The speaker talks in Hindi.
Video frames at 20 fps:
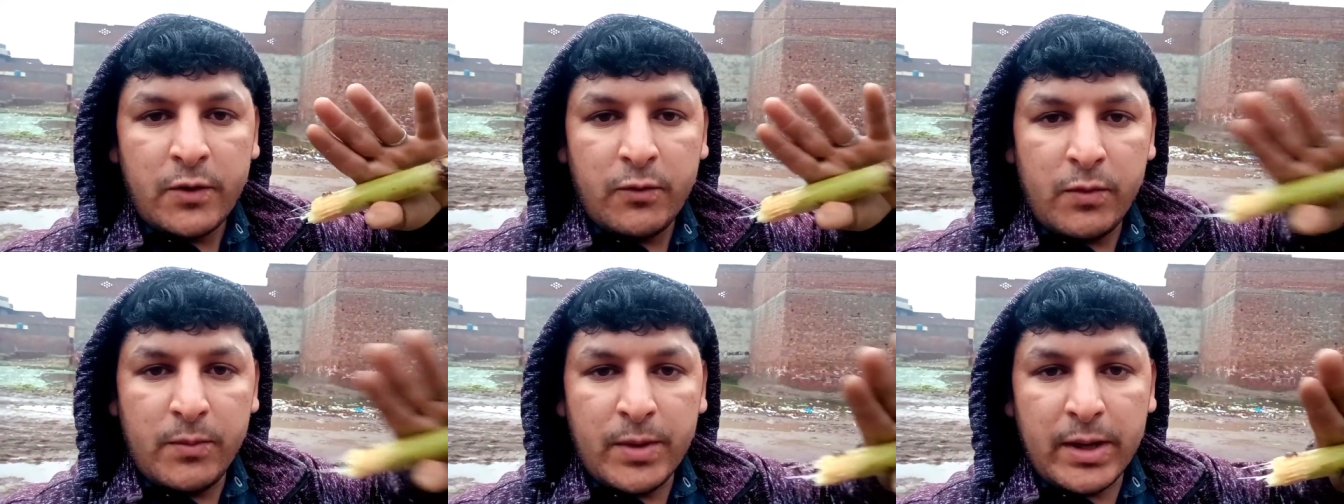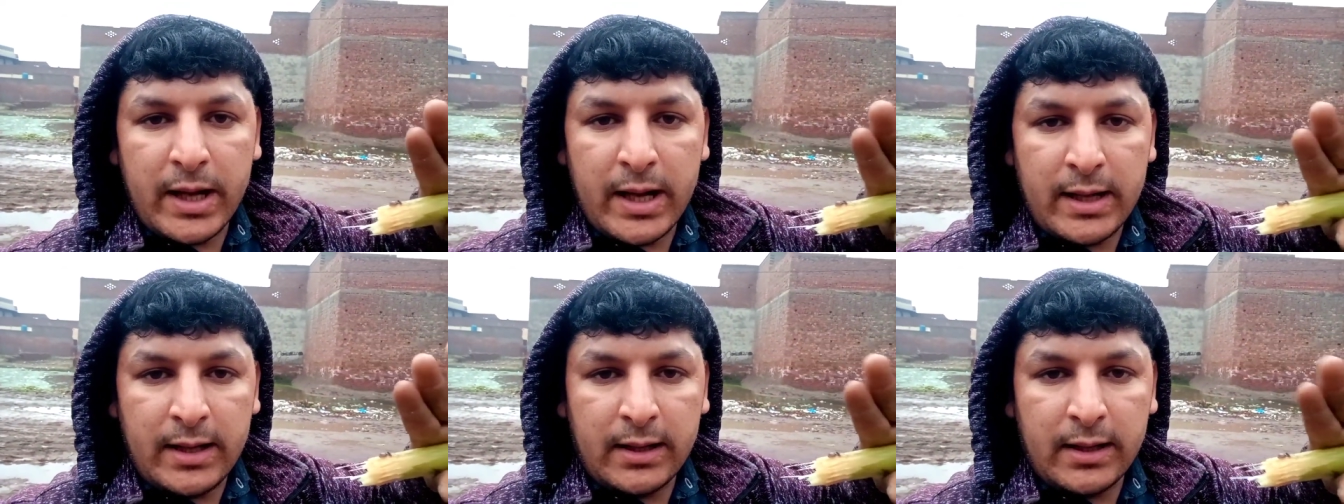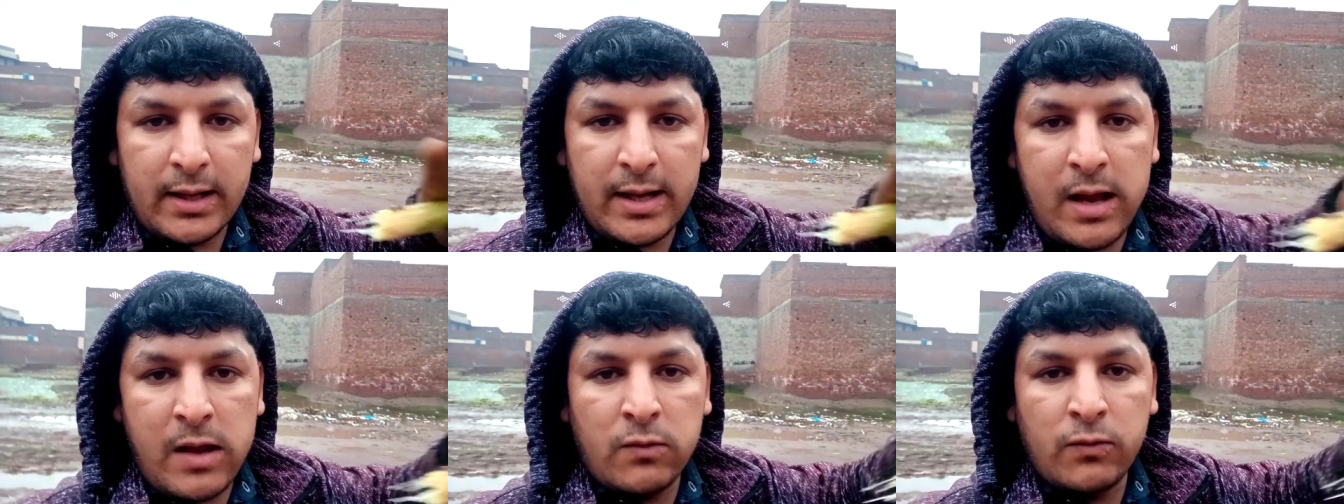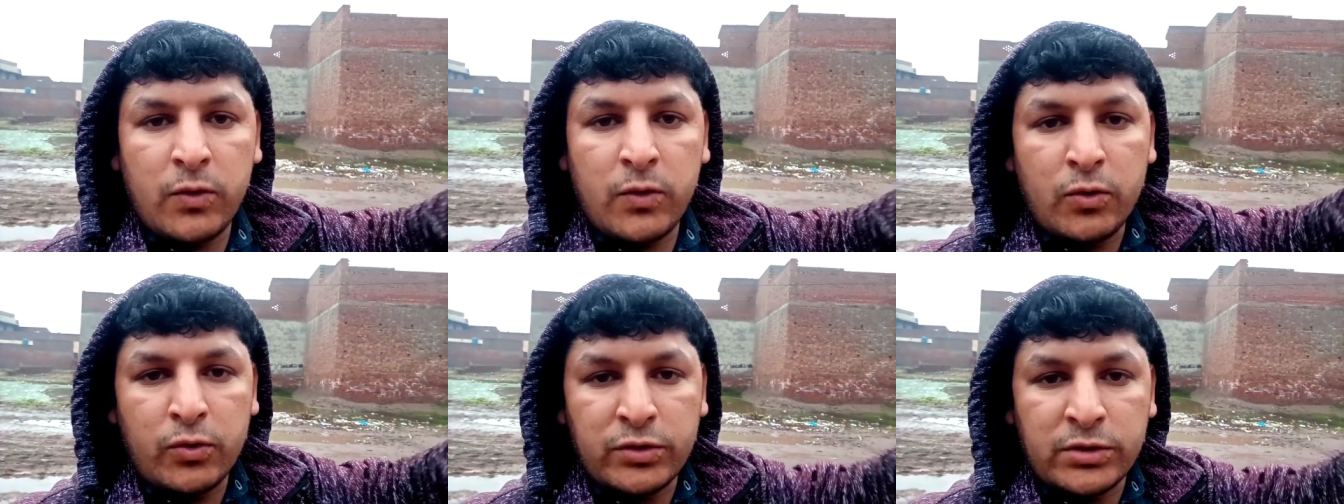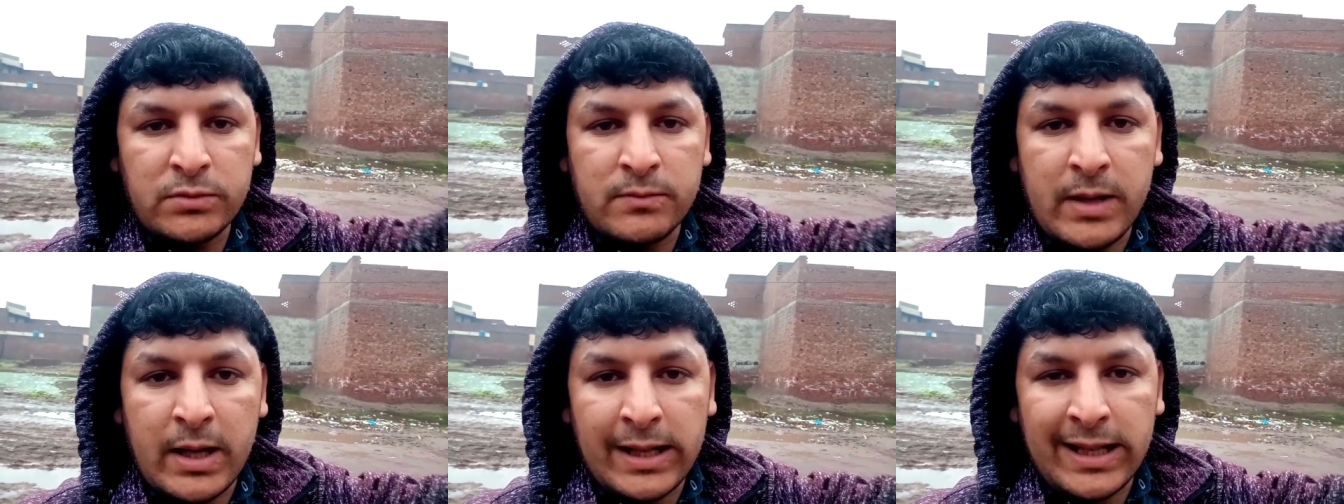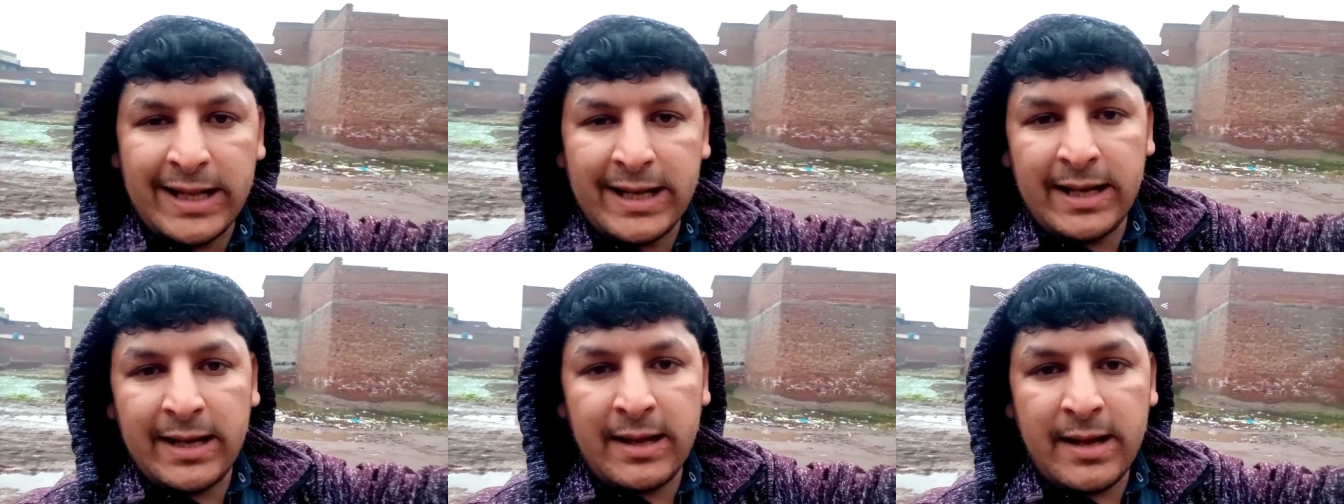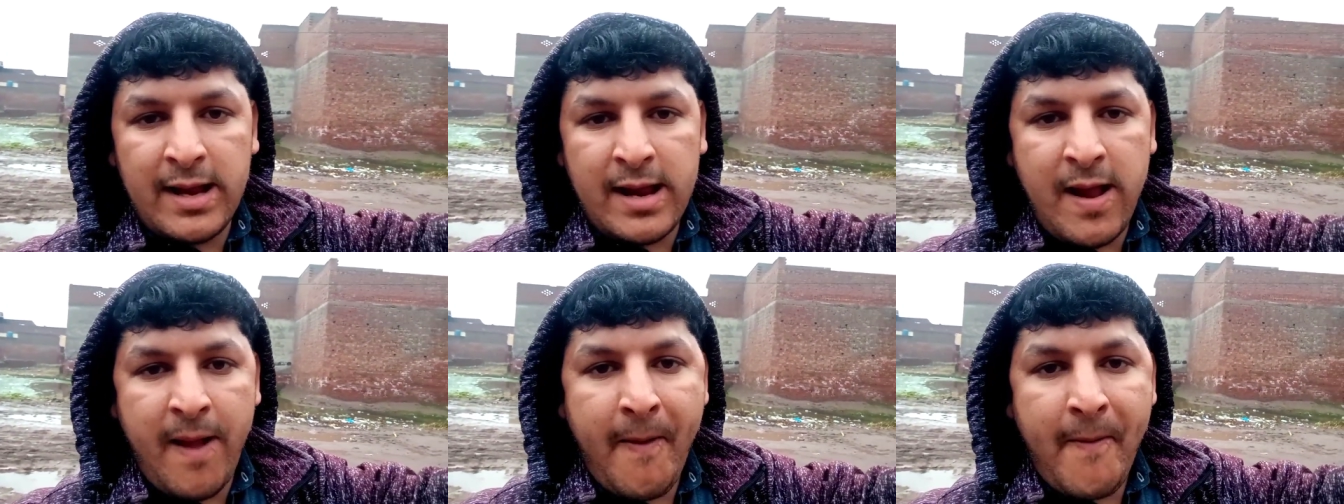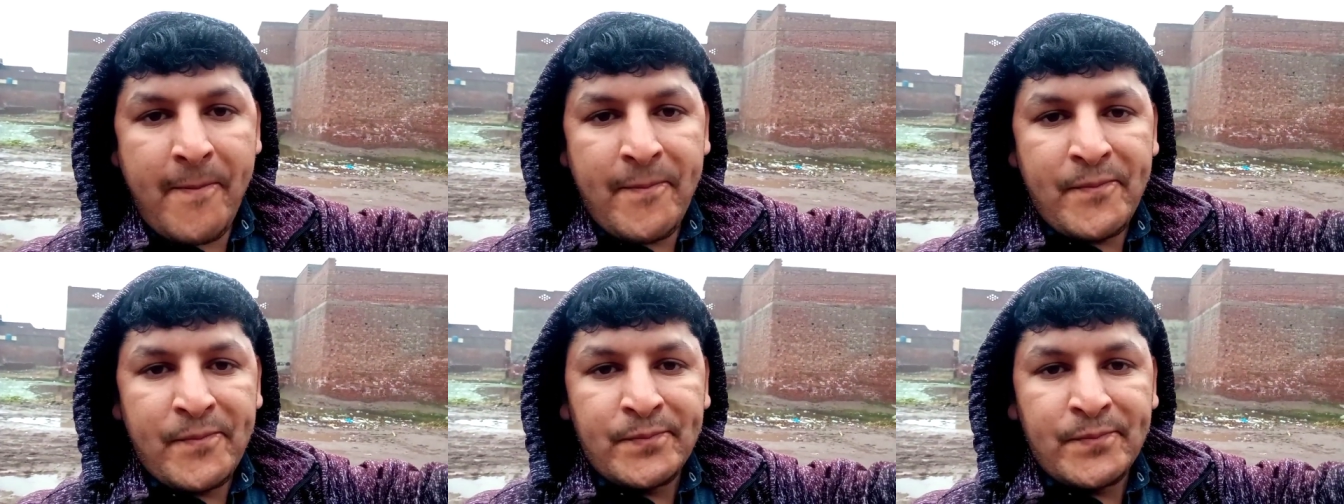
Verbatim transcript: वो मकैनिक गया वो कुछ सामान लेने गए हैं